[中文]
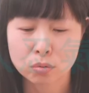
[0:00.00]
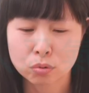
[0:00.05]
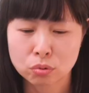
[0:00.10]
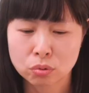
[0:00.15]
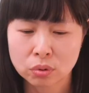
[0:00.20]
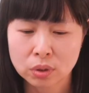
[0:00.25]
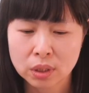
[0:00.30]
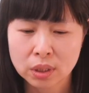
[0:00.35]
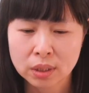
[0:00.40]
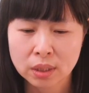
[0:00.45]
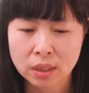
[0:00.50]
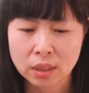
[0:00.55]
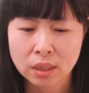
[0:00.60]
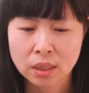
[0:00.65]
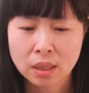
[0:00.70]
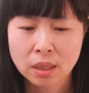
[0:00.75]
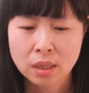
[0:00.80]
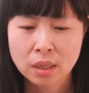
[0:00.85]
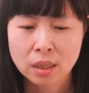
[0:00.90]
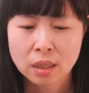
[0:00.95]
所以
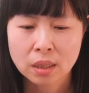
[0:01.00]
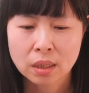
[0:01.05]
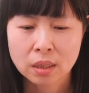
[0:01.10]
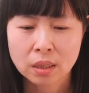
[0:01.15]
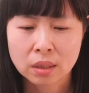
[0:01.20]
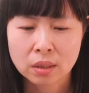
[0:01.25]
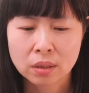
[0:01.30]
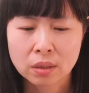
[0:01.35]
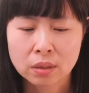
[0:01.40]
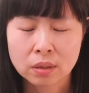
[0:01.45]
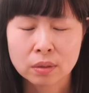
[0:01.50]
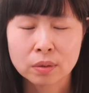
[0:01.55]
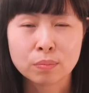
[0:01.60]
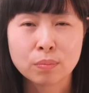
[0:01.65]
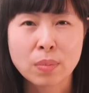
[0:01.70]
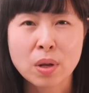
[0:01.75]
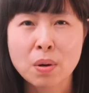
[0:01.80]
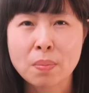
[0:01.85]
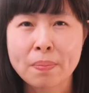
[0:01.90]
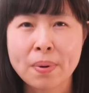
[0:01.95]
呢，呃，
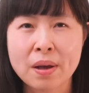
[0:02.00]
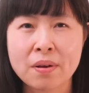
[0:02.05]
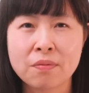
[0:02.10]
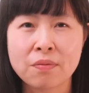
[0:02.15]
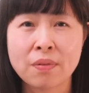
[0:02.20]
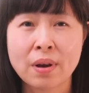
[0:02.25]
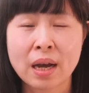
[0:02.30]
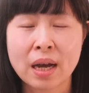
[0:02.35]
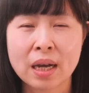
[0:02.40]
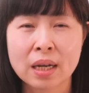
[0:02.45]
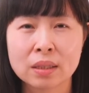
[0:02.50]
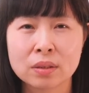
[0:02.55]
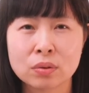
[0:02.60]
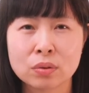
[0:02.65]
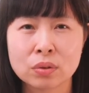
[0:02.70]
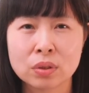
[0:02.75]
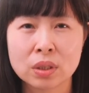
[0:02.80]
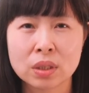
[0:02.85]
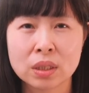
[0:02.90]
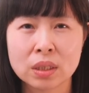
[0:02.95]
没有办法
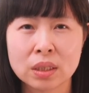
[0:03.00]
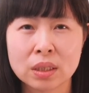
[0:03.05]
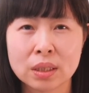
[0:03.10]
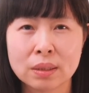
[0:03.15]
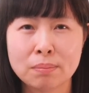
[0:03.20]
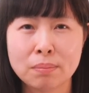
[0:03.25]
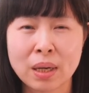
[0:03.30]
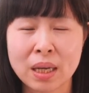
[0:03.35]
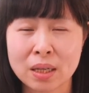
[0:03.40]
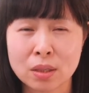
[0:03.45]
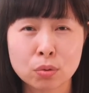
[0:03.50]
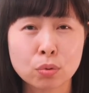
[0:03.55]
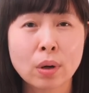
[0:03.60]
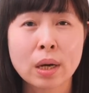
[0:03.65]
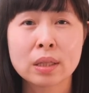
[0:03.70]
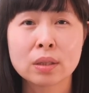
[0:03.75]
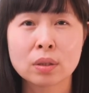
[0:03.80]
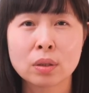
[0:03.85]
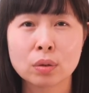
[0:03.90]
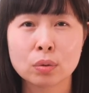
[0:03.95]
就是每一
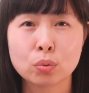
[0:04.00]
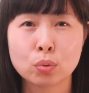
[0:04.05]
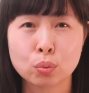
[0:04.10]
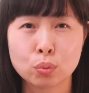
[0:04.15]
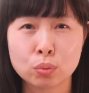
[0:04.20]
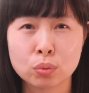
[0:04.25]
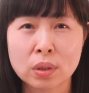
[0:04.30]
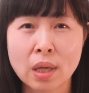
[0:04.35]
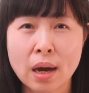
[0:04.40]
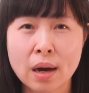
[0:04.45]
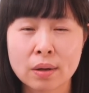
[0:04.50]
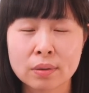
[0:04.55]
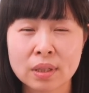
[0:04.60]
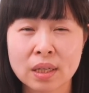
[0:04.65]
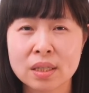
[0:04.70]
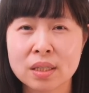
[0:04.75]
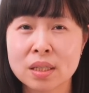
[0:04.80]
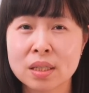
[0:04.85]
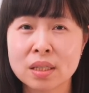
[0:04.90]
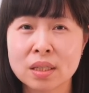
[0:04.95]
段都读到。
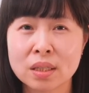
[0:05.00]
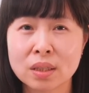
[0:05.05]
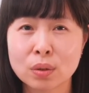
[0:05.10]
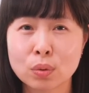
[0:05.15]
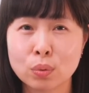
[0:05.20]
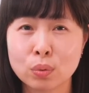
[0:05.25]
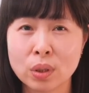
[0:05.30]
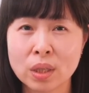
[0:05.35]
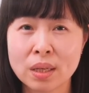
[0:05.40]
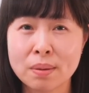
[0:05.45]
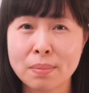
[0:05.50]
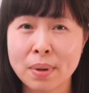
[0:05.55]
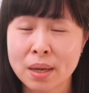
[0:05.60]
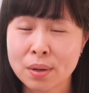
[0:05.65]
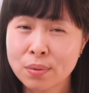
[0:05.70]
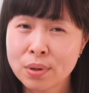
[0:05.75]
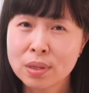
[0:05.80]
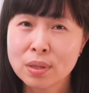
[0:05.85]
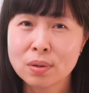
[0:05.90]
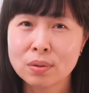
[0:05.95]
但是鼓励
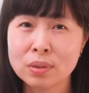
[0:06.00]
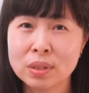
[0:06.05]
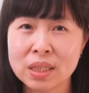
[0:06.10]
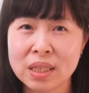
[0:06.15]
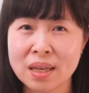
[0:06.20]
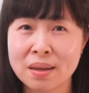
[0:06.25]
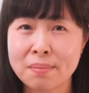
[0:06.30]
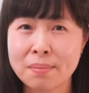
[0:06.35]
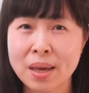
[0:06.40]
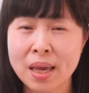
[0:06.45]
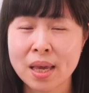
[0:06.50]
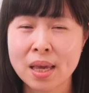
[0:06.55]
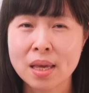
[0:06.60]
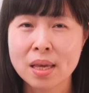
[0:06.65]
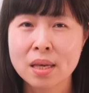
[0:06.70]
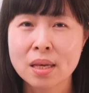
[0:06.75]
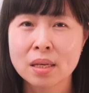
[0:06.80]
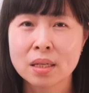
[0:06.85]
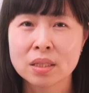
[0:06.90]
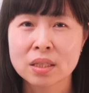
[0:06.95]
每一位弟兄姐妹，
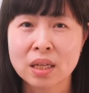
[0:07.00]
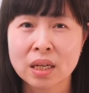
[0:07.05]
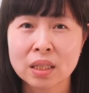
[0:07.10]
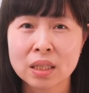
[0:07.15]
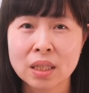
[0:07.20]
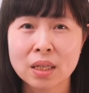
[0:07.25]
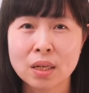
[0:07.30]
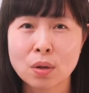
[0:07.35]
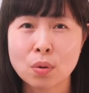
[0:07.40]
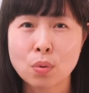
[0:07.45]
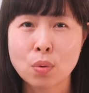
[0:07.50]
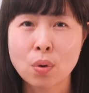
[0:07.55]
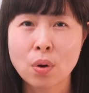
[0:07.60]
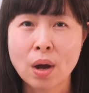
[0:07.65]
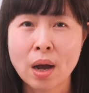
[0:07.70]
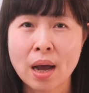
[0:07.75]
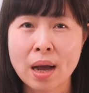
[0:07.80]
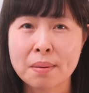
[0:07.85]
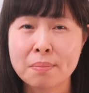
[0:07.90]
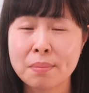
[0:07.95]
上帝的
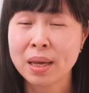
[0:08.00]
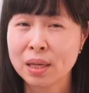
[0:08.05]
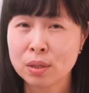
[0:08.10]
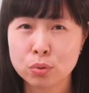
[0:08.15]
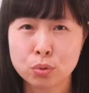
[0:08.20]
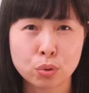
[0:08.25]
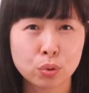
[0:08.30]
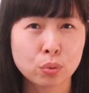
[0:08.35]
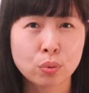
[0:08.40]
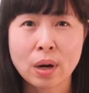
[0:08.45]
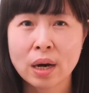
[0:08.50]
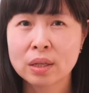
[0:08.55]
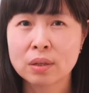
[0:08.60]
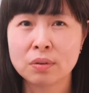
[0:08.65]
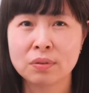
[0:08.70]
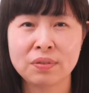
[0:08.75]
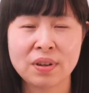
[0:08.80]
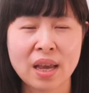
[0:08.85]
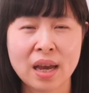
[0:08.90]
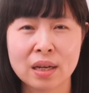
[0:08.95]
话一句话
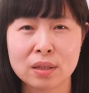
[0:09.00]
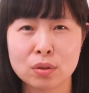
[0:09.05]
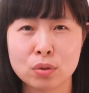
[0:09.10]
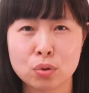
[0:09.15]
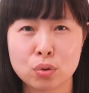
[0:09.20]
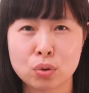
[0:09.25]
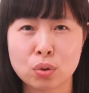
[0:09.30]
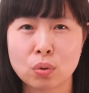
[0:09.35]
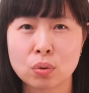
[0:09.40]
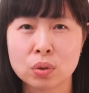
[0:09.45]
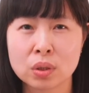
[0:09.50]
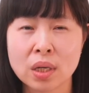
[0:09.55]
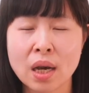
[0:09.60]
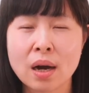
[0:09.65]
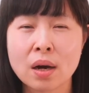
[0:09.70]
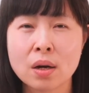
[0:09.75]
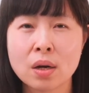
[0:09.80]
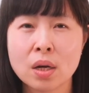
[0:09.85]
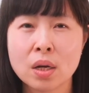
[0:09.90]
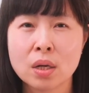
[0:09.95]
都非常的重
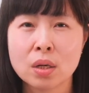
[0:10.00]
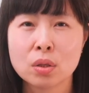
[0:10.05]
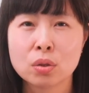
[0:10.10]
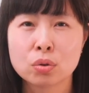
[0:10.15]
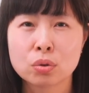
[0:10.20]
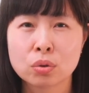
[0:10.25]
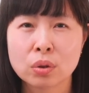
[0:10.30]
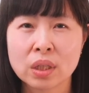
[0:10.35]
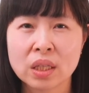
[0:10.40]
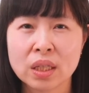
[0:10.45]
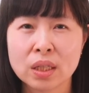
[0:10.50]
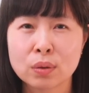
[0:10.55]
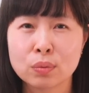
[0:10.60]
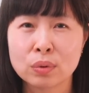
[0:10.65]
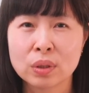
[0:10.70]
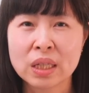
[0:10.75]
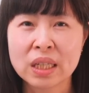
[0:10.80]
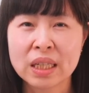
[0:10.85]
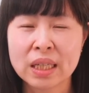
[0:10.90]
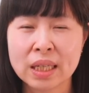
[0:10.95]
要，所以
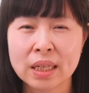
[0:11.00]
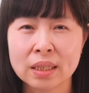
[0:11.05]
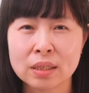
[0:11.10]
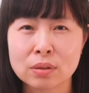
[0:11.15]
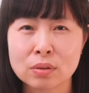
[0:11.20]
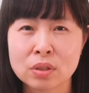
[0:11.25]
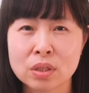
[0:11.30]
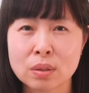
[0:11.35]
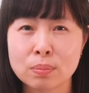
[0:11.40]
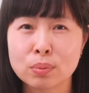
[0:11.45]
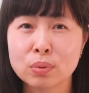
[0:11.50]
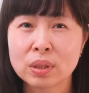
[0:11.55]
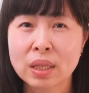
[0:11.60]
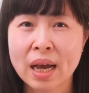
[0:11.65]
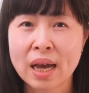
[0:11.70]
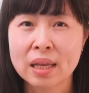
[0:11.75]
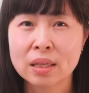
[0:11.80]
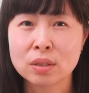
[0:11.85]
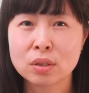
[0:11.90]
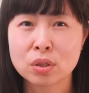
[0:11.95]
鼓励你就是不
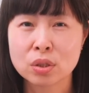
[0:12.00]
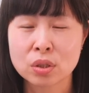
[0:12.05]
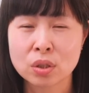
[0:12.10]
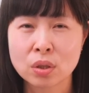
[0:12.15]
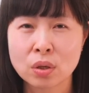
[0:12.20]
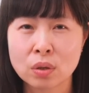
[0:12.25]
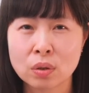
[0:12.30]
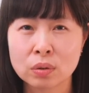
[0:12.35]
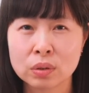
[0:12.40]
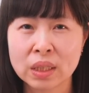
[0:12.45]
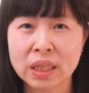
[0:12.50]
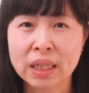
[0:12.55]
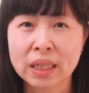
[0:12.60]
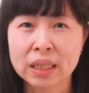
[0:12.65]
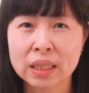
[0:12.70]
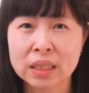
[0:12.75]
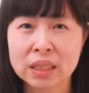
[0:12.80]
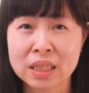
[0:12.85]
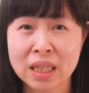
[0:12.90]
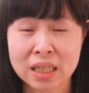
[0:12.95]
单只有
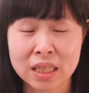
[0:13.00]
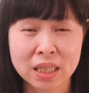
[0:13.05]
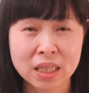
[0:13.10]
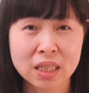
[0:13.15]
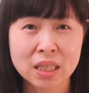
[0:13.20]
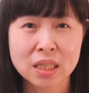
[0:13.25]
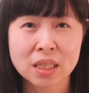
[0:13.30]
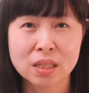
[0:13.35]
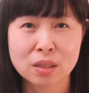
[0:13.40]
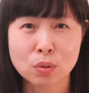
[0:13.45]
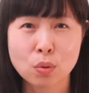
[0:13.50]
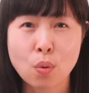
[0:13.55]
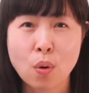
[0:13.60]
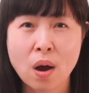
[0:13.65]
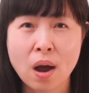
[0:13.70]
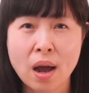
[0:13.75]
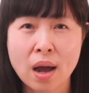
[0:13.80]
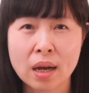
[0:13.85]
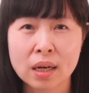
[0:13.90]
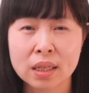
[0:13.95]
听晨兴时
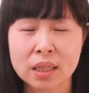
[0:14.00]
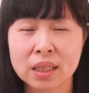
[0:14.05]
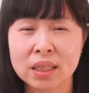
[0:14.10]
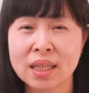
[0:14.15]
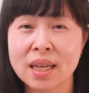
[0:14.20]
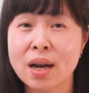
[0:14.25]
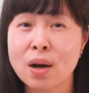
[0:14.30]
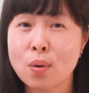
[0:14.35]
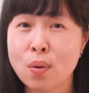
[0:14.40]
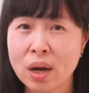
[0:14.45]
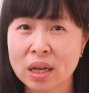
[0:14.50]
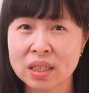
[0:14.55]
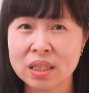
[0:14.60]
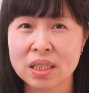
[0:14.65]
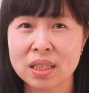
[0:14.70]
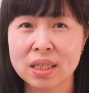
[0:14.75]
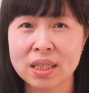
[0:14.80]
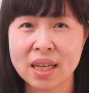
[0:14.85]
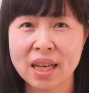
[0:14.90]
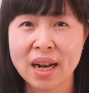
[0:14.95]
光，你一定要花
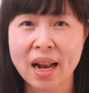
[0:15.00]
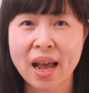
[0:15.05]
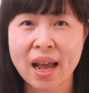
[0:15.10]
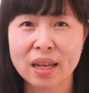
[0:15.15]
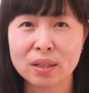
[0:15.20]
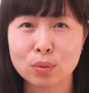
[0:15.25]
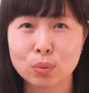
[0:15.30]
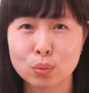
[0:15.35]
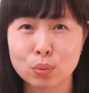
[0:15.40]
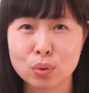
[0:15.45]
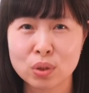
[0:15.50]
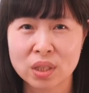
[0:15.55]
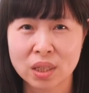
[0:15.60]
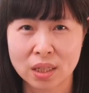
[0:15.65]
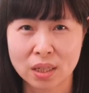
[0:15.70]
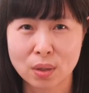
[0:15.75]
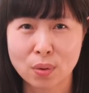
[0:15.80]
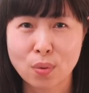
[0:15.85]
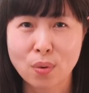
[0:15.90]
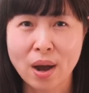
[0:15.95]
时间来读
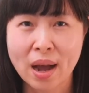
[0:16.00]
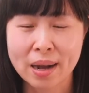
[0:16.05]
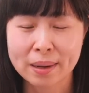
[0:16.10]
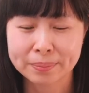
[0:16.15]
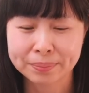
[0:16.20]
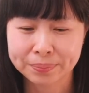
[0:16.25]
神的话。